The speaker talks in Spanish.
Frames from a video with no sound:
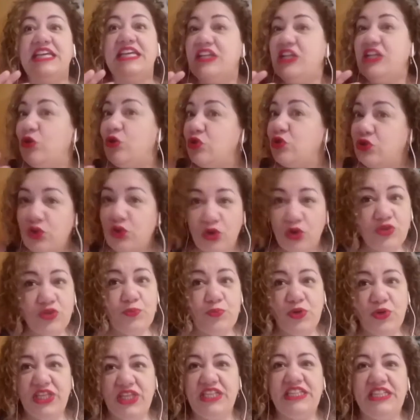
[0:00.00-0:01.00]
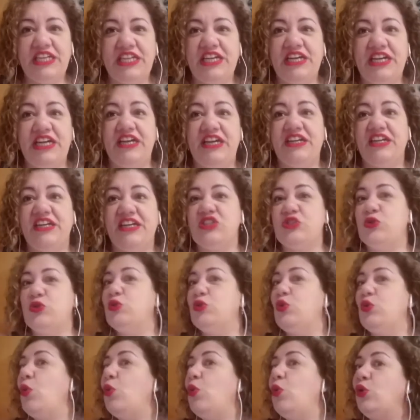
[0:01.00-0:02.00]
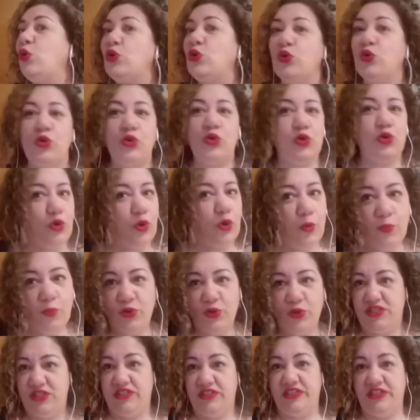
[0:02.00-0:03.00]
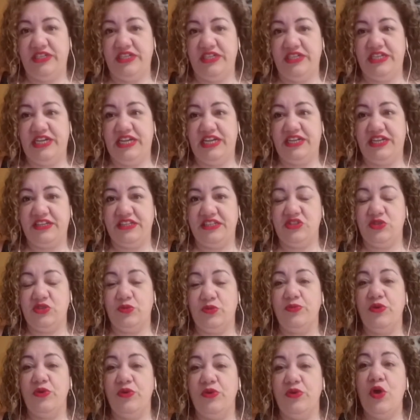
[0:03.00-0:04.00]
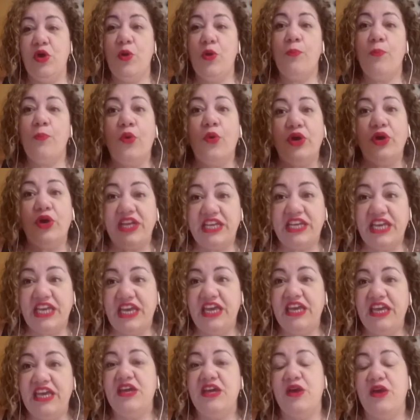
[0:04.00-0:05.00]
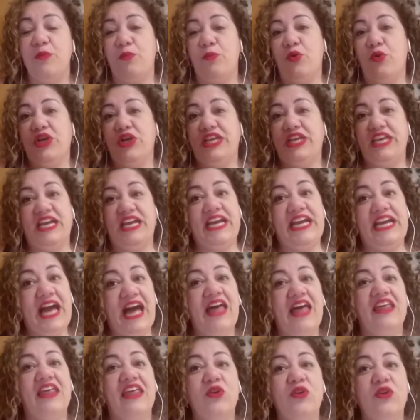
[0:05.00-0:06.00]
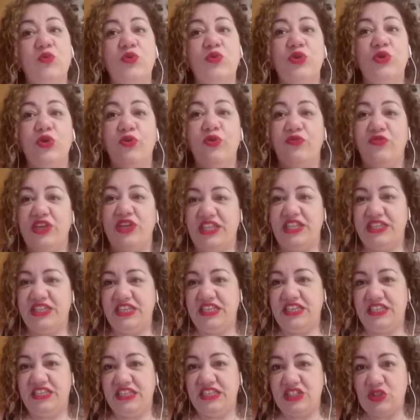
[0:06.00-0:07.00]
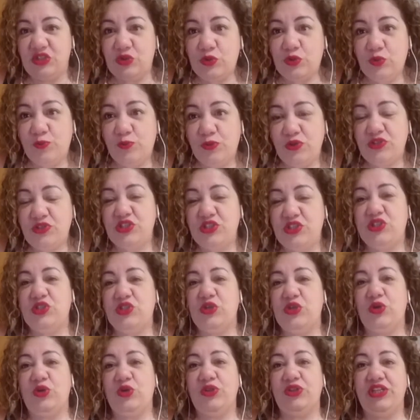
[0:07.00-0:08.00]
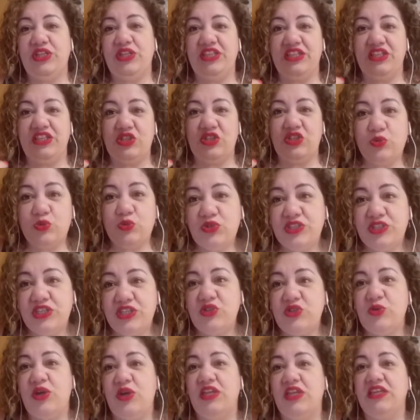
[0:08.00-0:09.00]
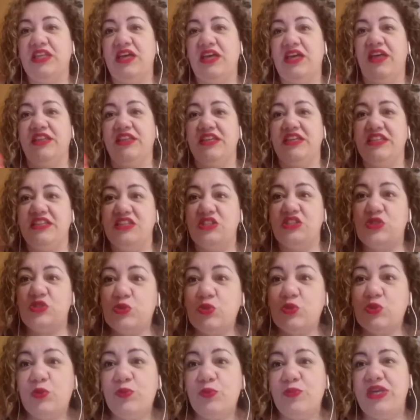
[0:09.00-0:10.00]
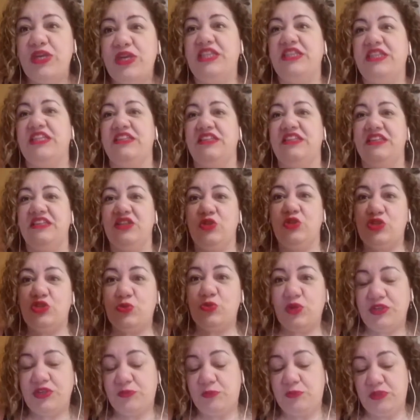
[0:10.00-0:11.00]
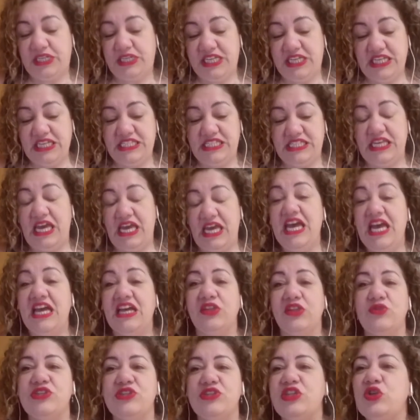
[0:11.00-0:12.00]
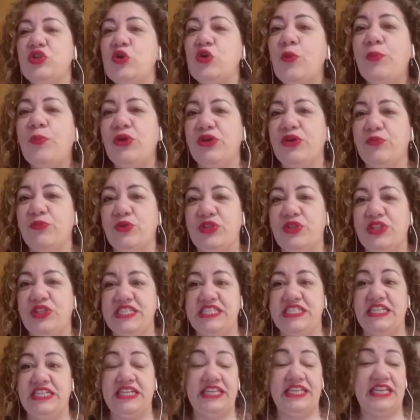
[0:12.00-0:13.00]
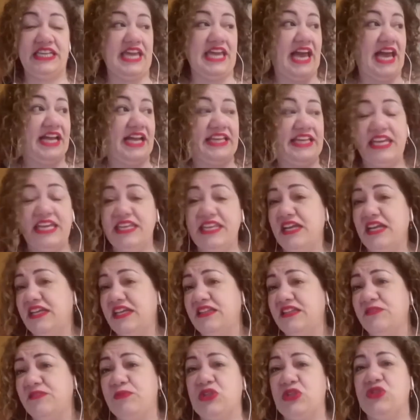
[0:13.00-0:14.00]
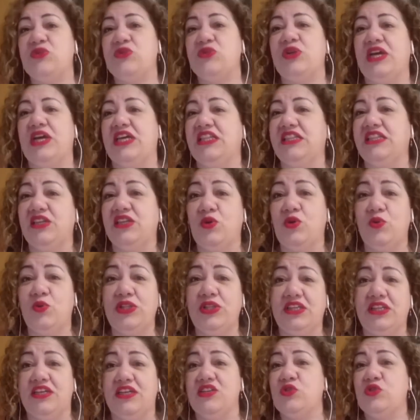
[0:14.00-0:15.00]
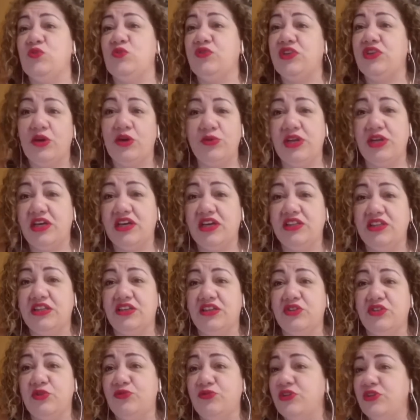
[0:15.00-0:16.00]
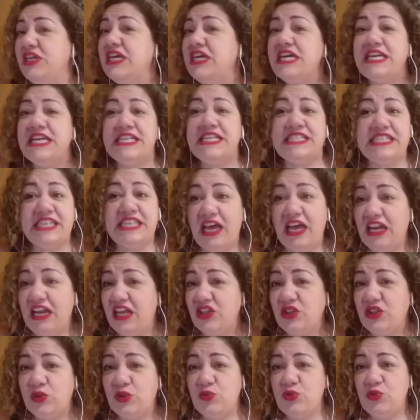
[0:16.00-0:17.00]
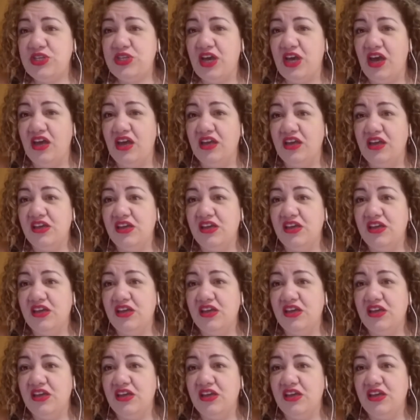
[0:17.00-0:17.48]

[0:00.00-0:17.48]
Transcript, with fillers: Los dos pueden tener la razón o los dos no pueden tener la razón. ¿Por qué? Porque cada uno ve desde su posición, desde su sexualidad, desde su mente, desde su experiencia. Entonces no podemos decir que aquella que persona que te cuenta que su vida es una catástrofe sea la tuya.